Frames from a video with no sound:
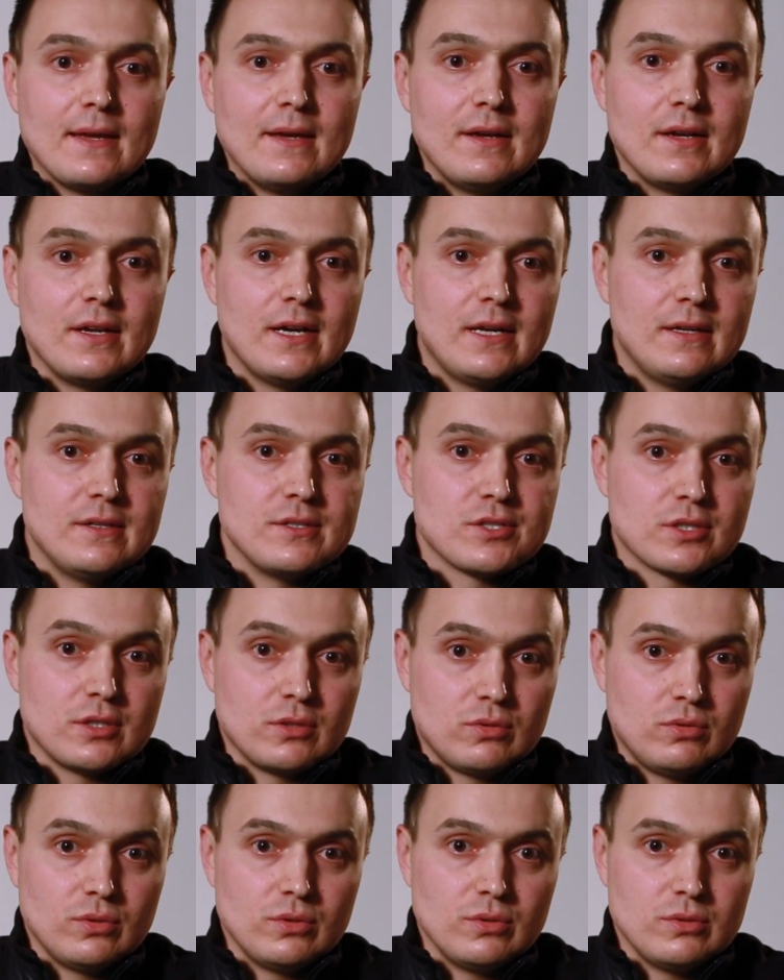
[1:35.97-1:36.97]
реальность,
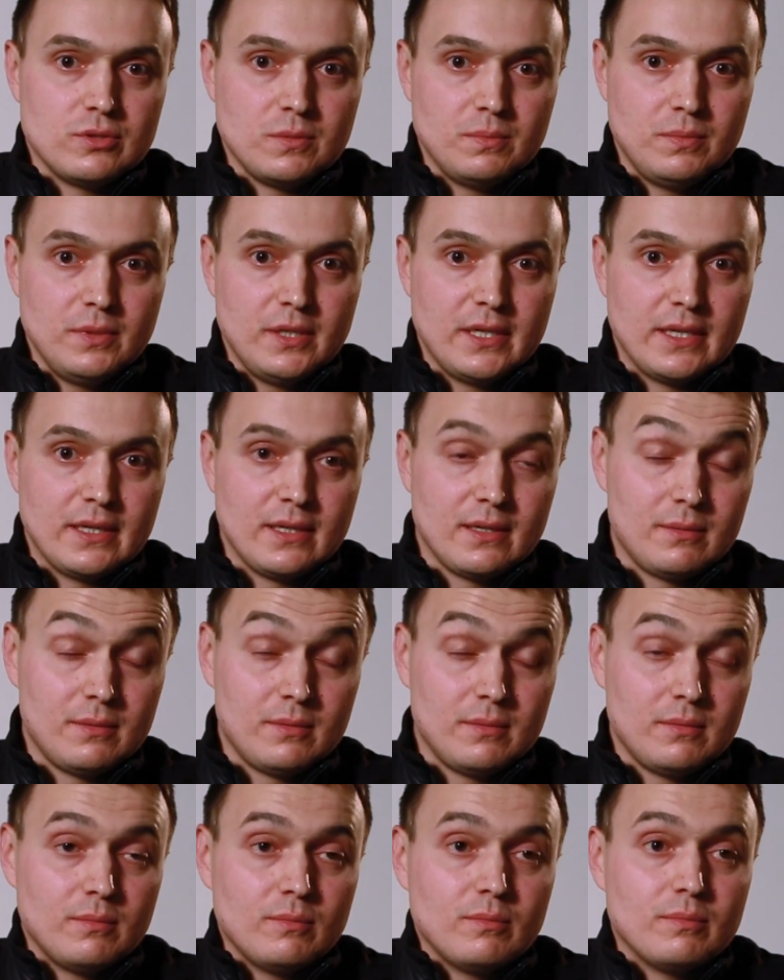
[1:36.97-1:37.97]
которую тебе
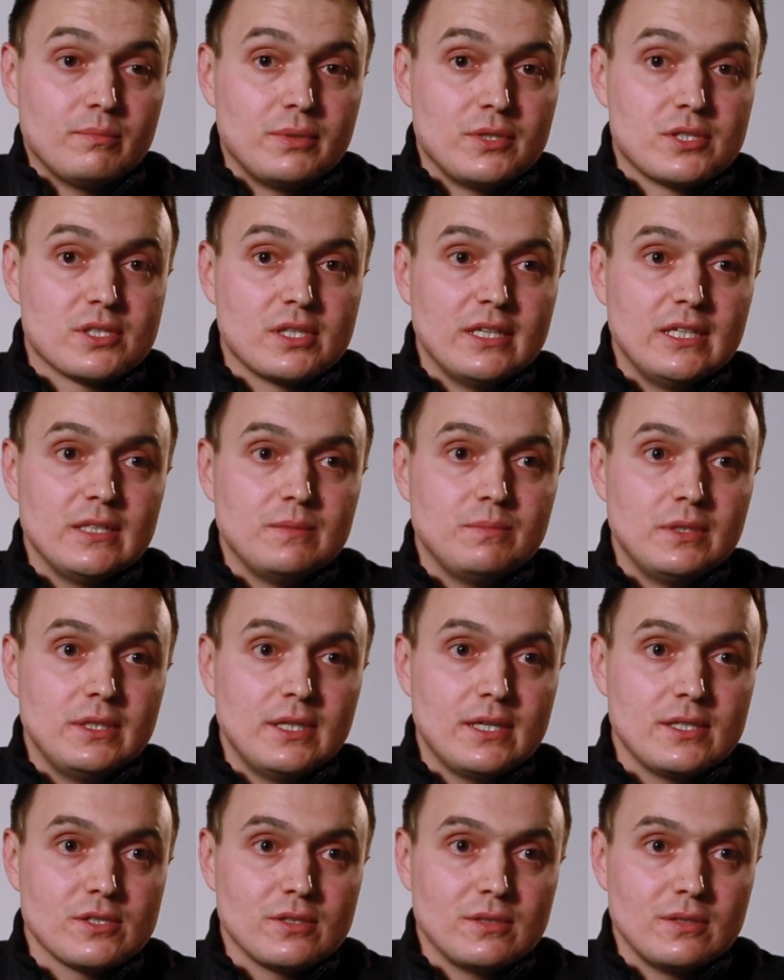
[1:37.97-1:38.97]
предстоит
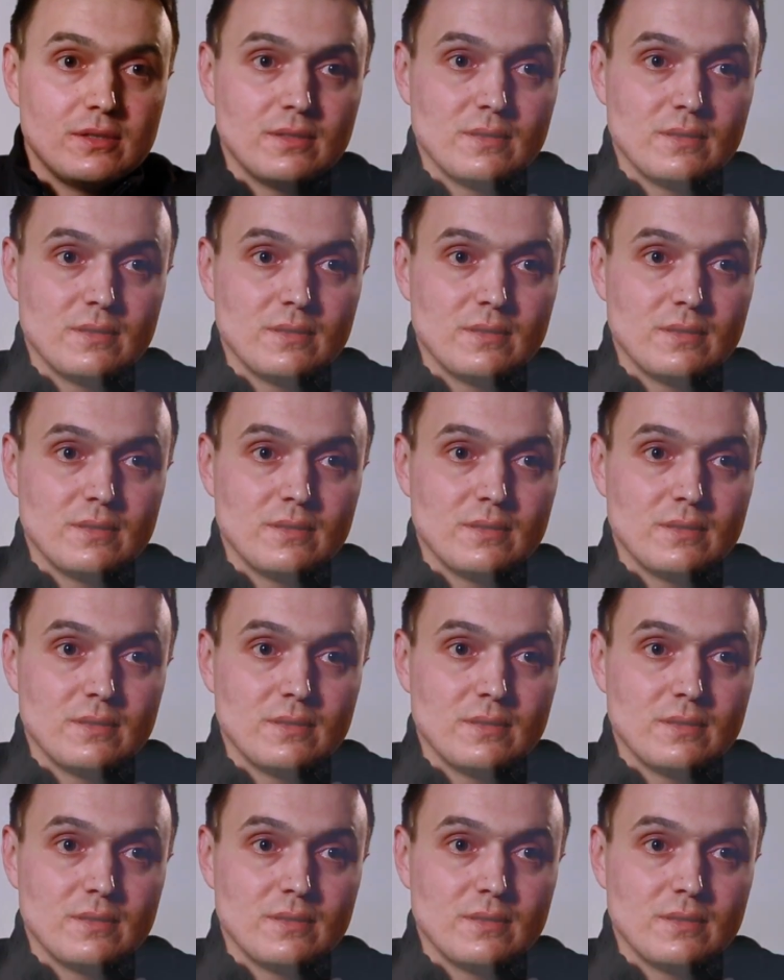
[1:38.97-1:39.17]
менять.